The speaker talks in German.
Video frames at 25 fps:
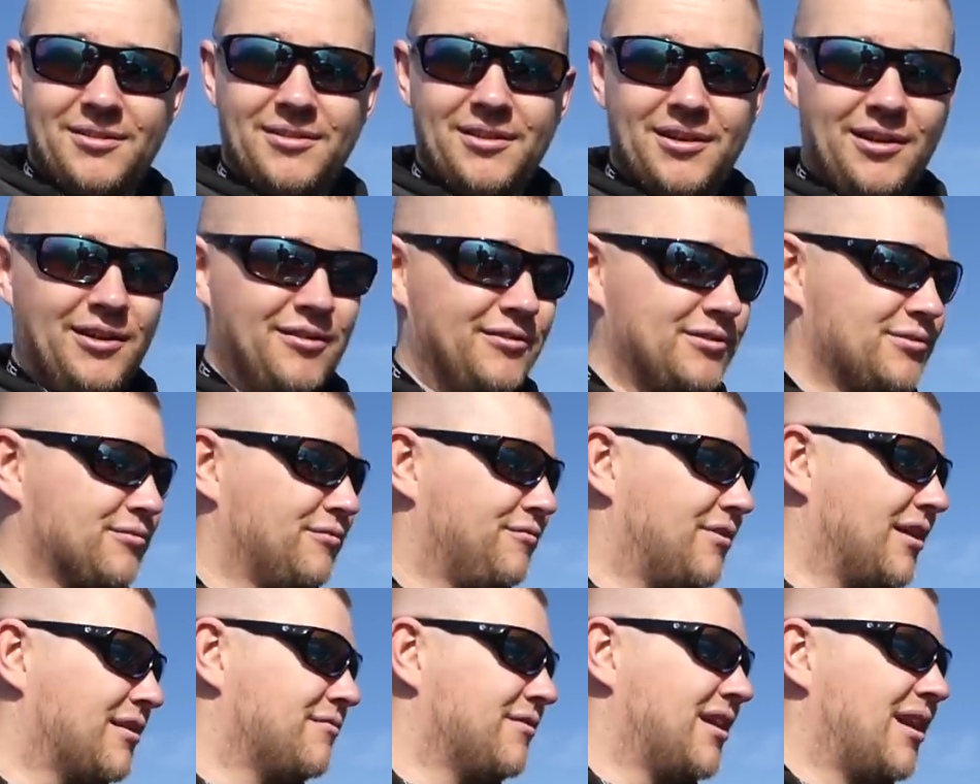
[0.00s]
Ja, so
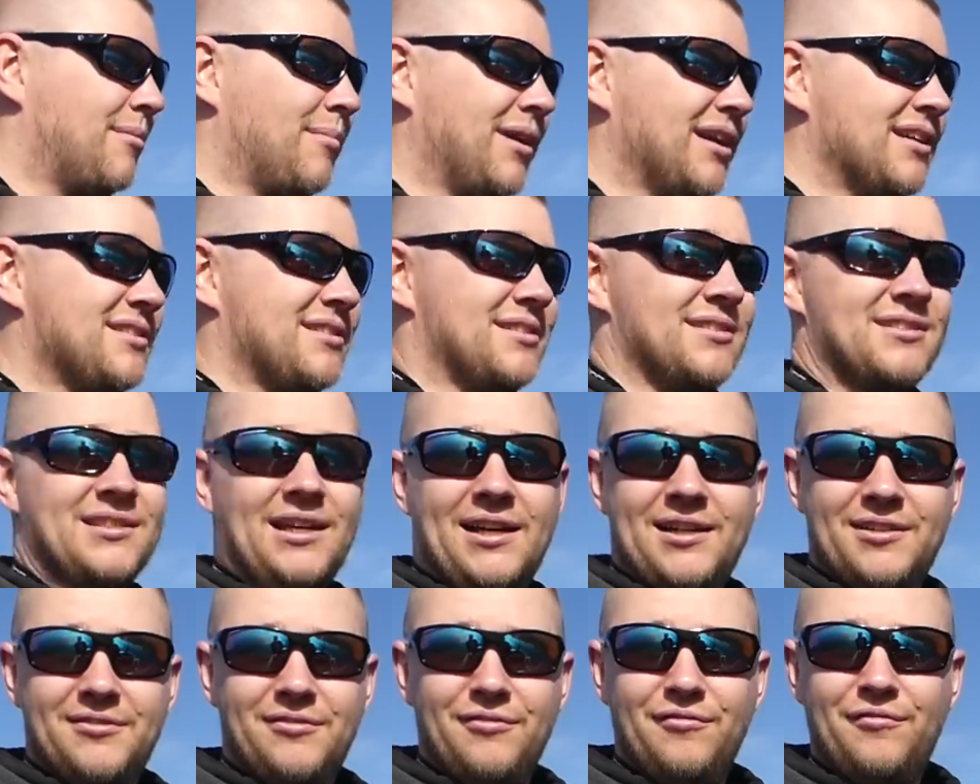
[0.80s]
fangen wir ja meistens
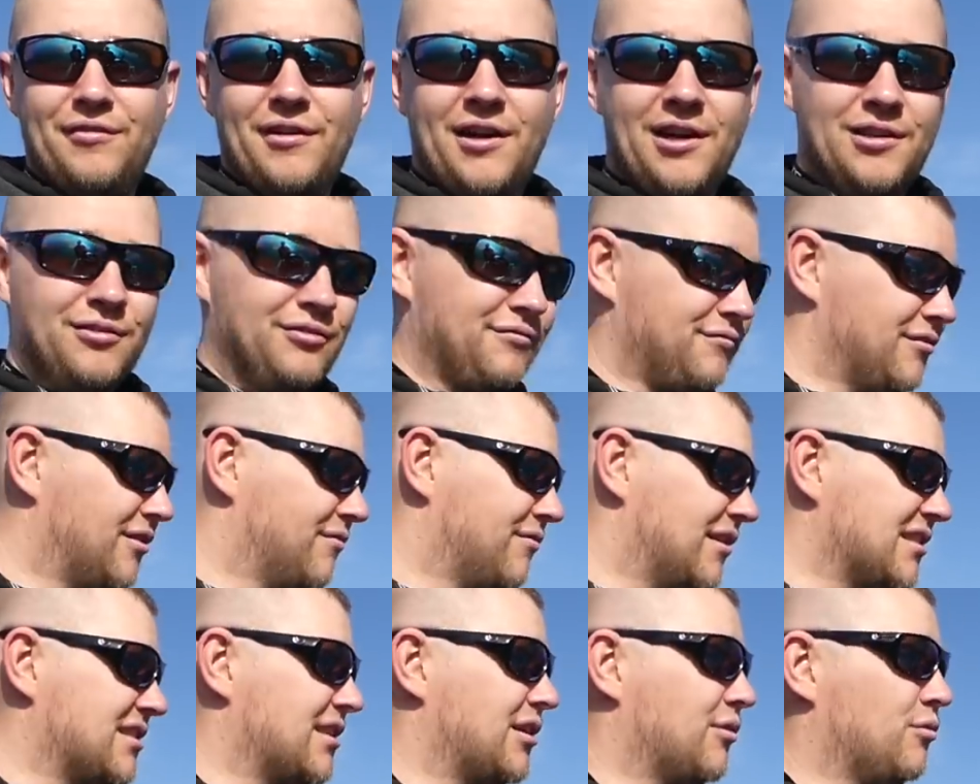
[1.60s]
an, fahren auf dem
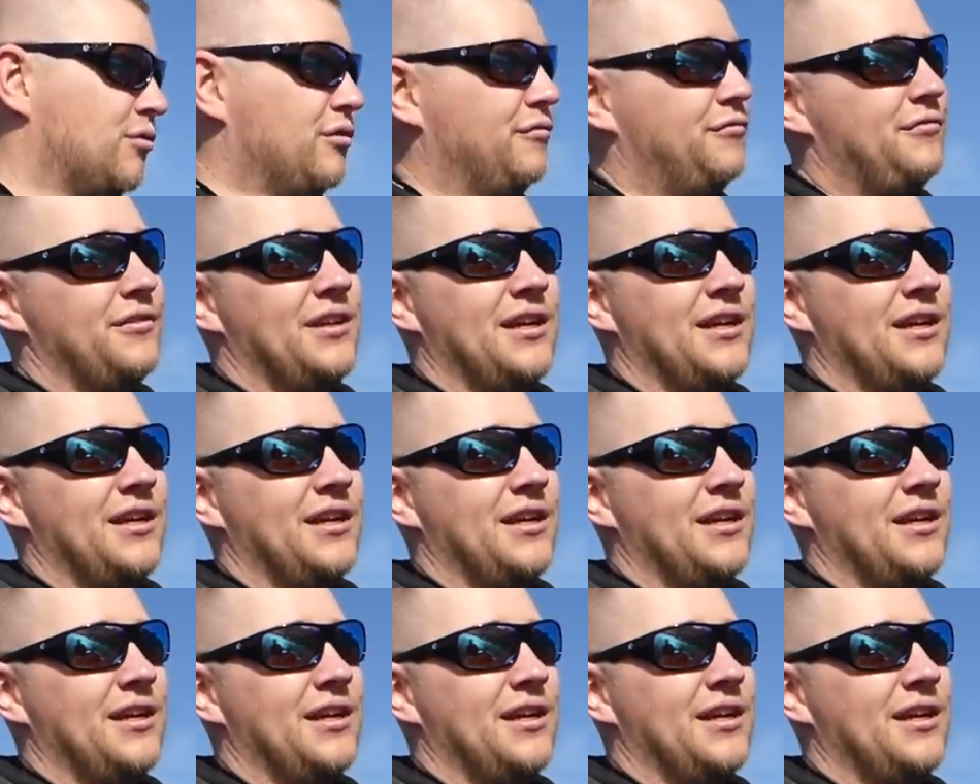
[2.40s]
Wasser rauf,